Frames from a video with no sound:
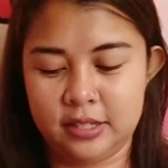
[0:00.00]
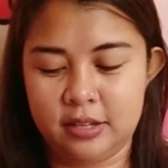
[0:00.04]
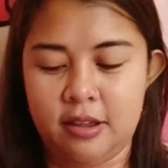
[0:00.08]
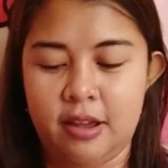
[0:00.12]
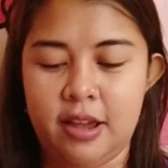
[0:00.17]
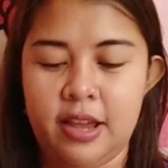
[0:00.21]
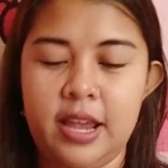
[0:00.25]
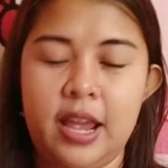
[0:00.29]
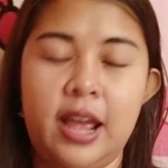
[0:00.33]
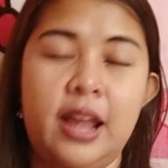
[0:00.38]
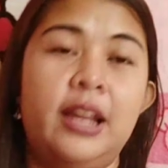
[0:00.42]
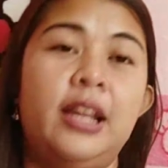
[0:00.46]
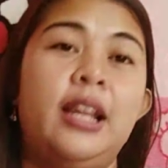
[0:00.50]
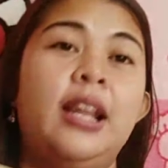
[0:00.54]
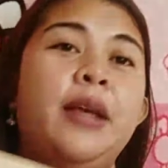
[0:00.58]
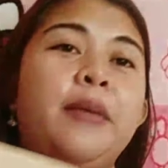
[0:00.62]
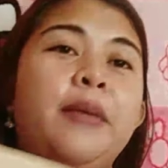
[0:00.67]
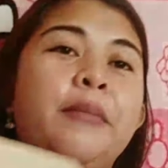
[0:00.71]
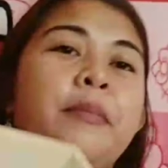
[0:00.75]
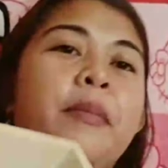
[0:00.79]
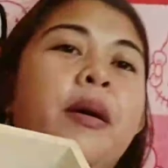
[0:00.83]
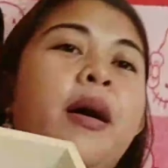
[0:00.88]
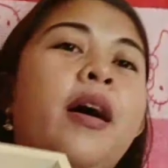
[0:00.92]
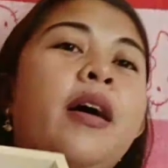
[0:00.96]
So, ayan,
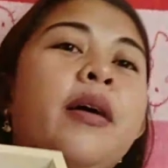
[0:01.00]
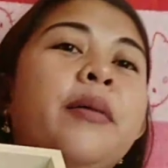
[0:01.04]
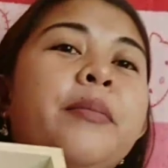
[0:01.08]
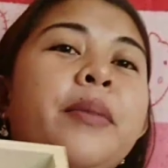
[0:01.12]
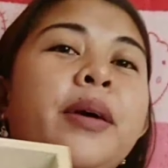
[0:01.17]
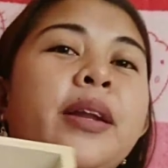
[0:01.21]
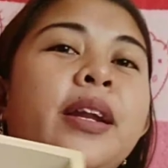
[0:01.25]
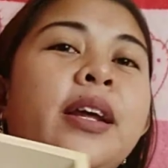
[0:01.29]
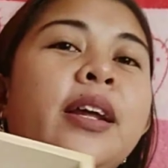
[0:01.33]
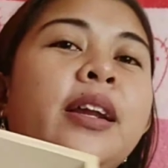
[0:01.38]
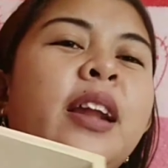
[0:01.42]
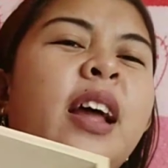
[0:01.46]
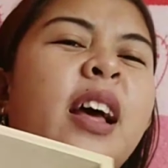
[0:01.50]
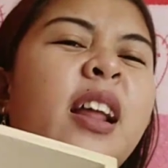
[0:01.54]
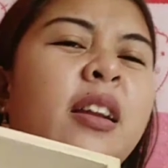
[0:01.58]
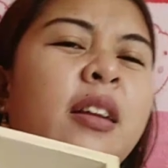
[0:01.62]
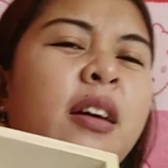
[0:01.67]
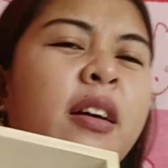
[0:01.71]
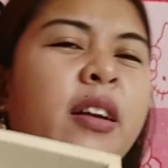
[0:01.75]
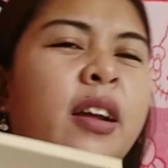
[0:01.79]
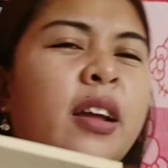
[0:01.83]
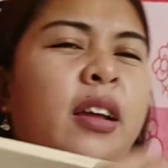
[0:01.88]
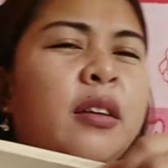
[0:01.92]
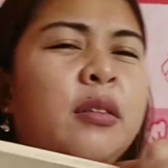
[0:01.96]
limang
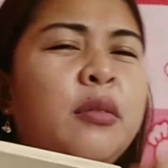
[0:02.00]
mananalo.